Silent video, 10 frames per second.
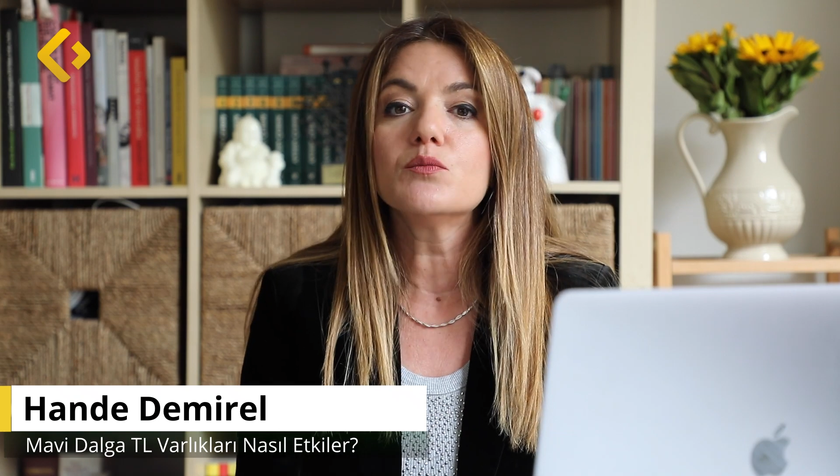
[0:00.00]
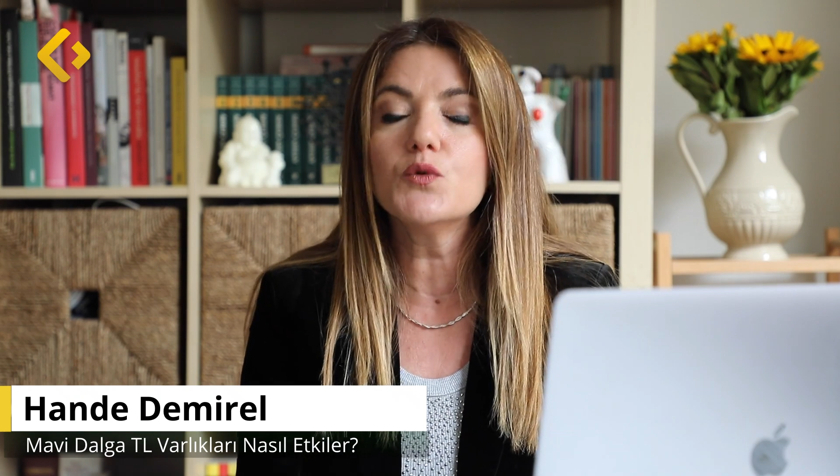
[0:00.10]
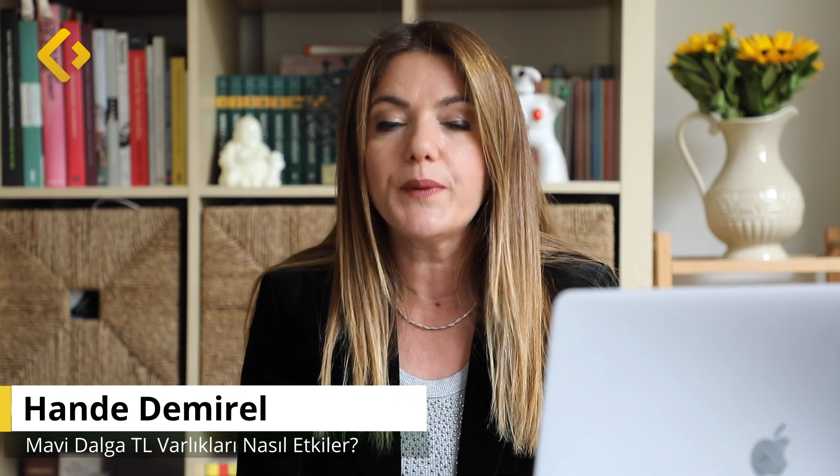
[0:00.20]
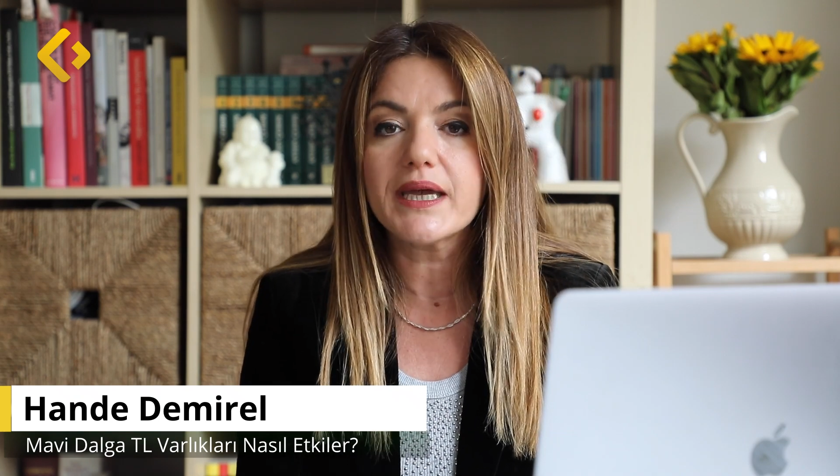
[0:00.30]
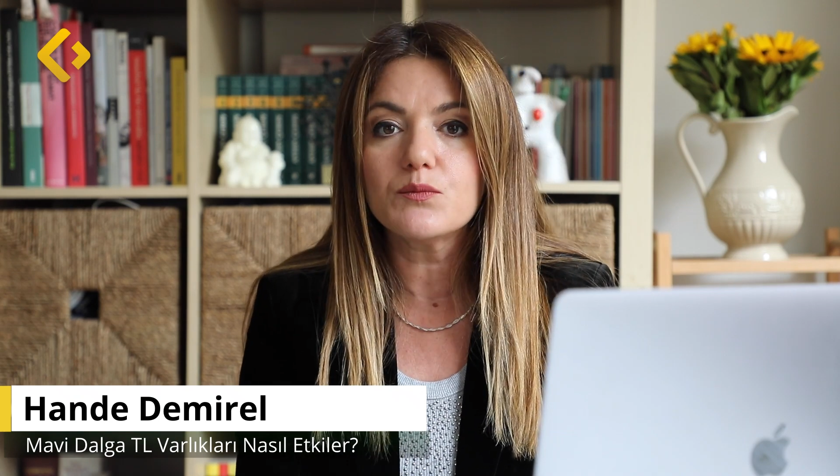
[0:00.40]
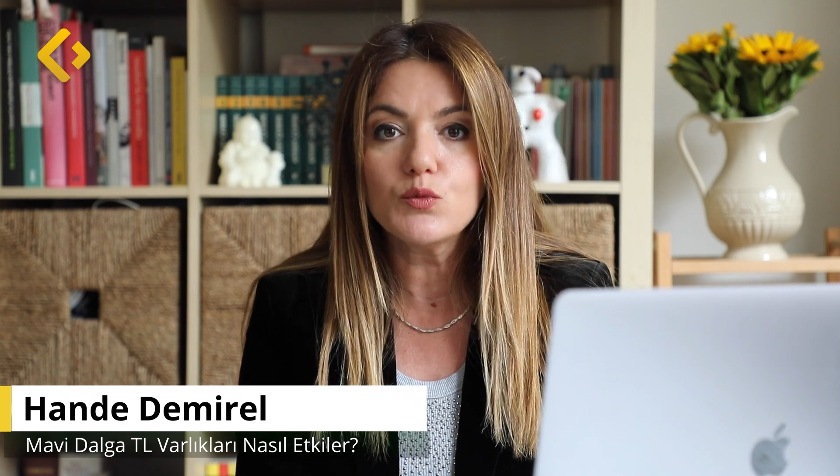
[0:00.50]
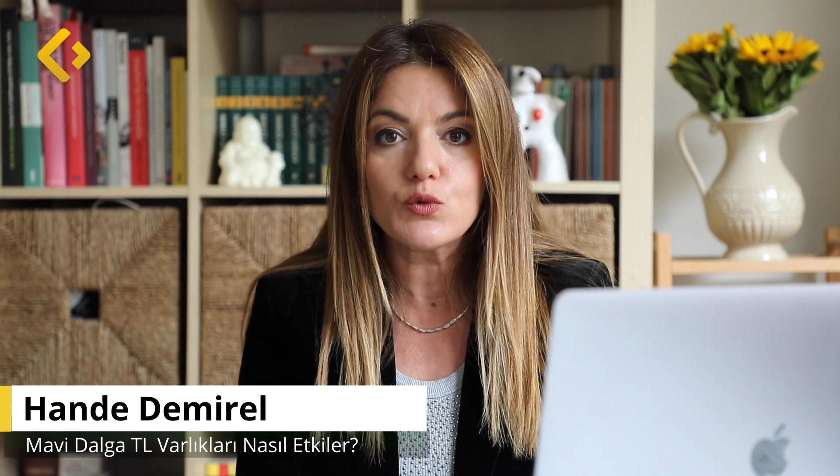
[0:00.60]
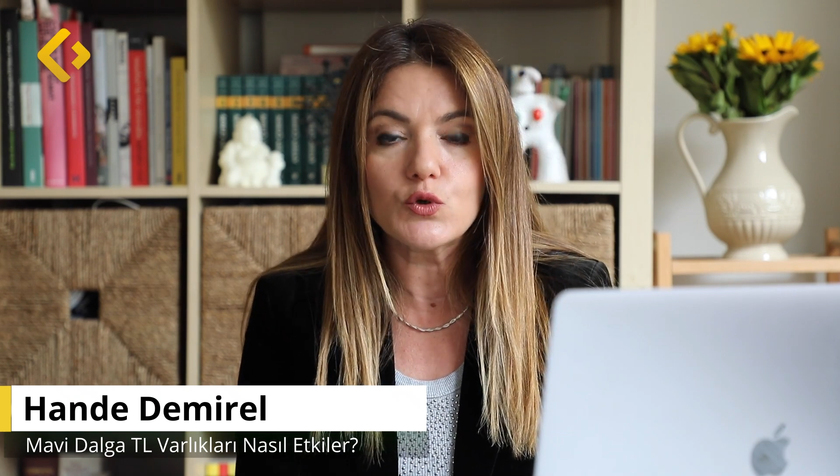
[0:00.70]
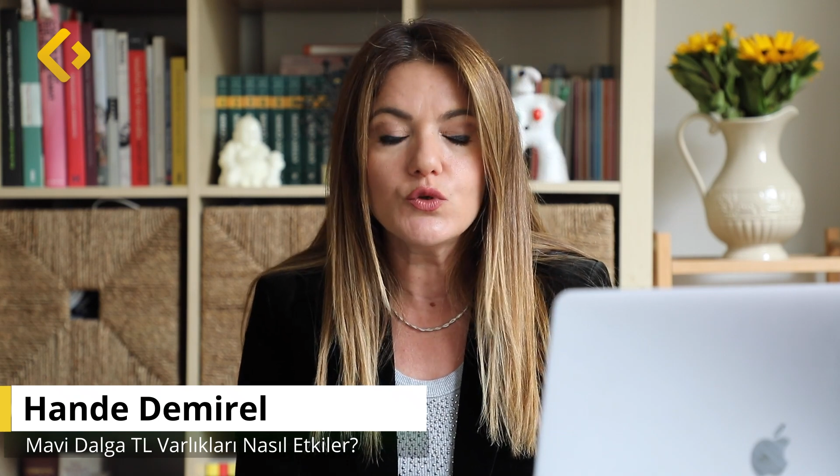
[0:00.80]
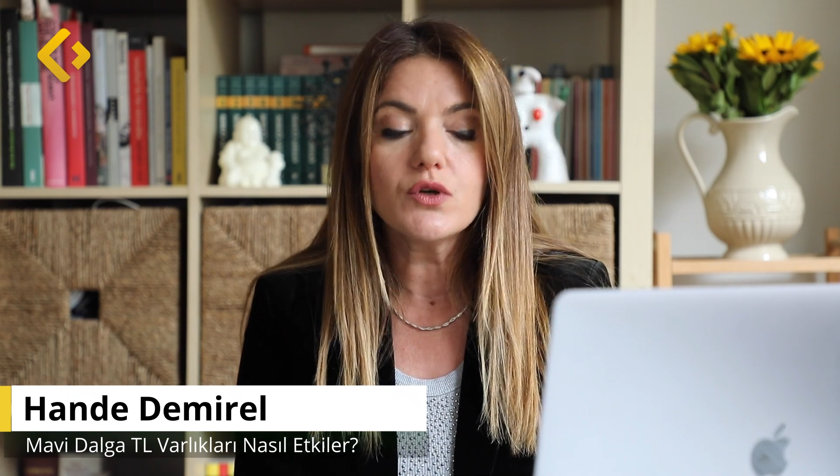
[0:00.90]
bu pek
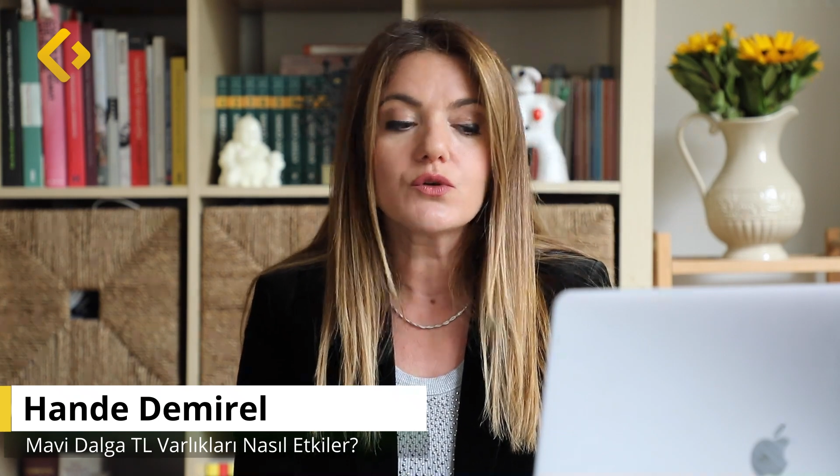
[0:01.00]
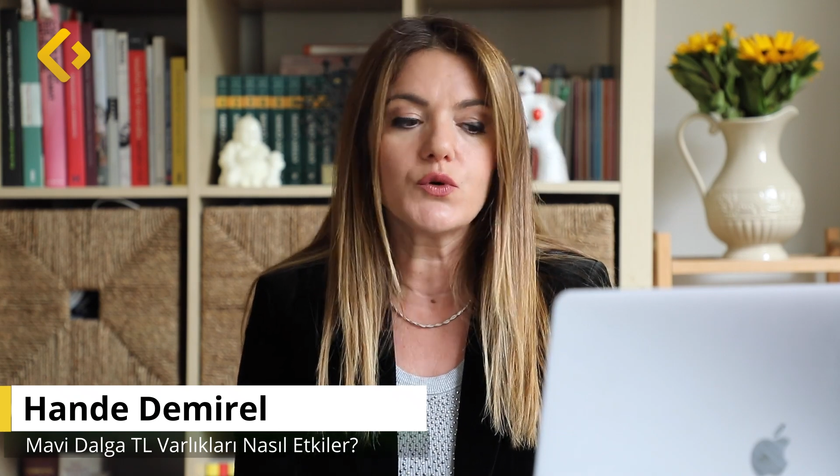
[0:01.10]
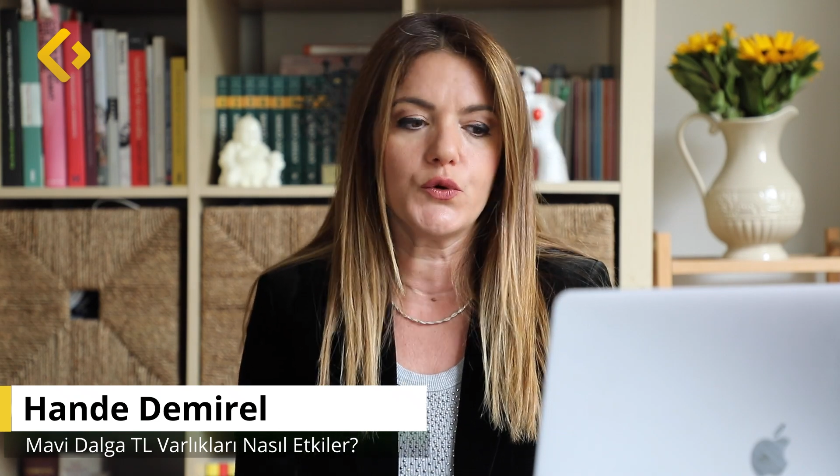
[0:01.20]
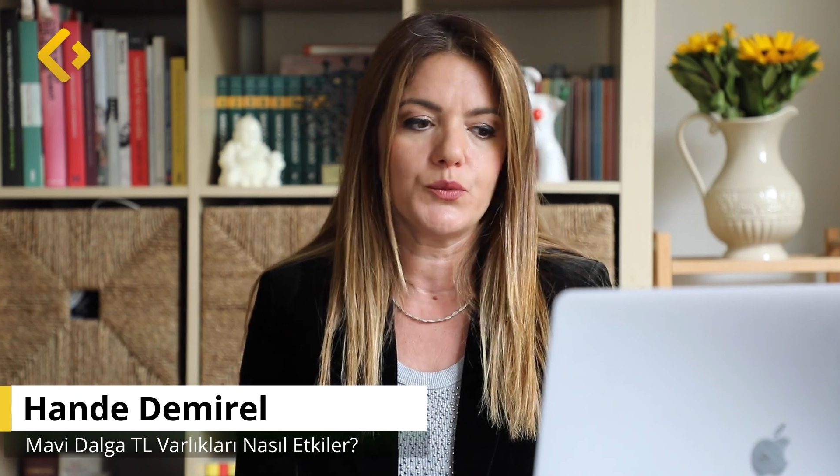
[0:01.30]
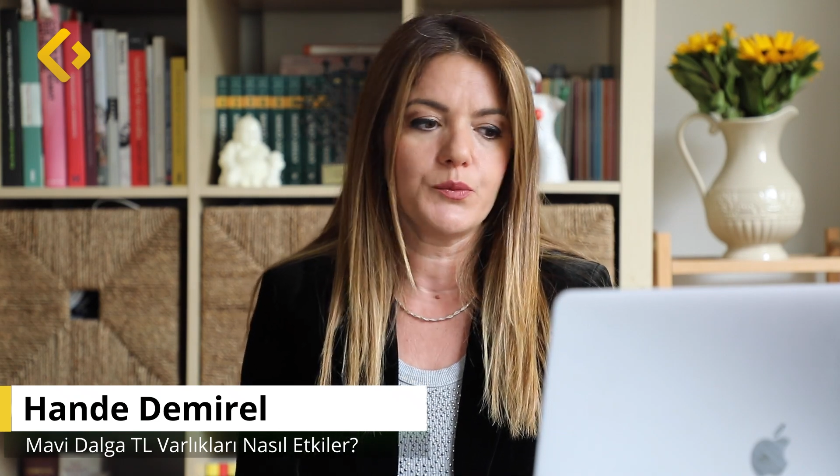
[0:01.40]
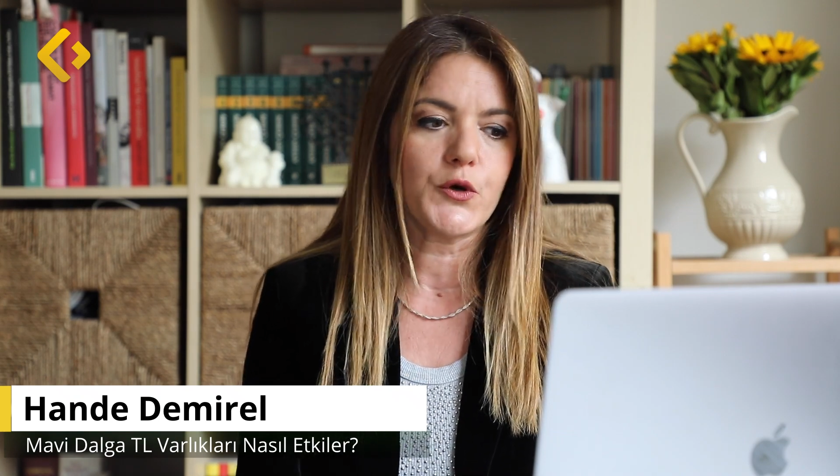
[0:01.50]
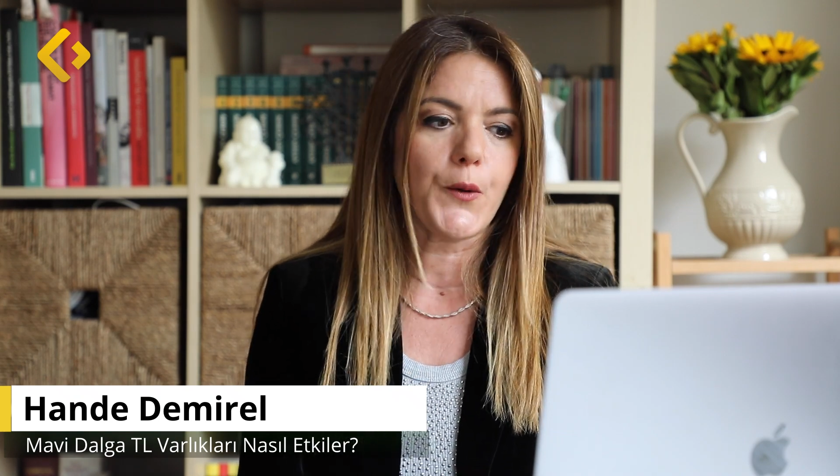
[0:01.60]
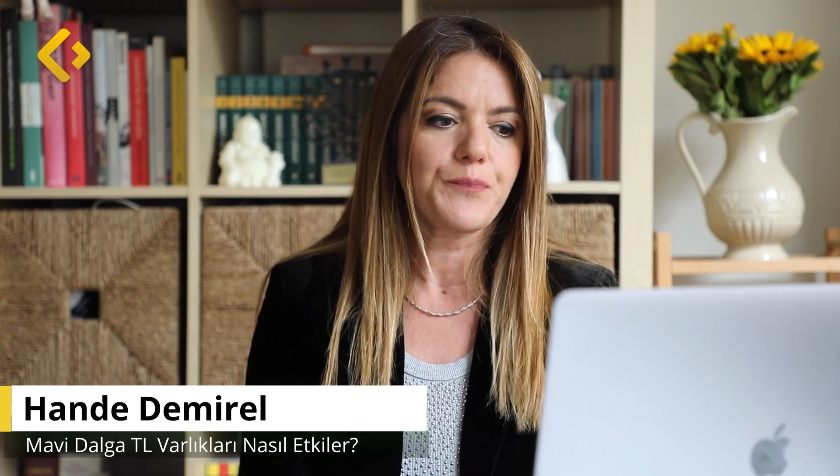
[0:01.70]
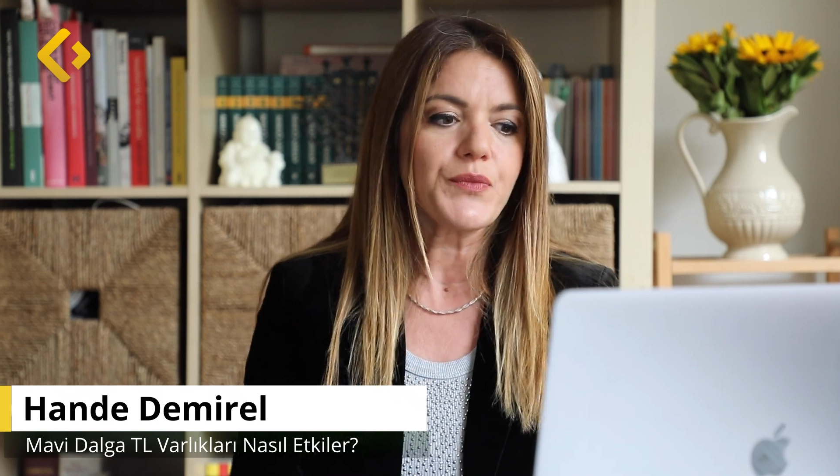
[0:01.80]
mümkün görünmüyor.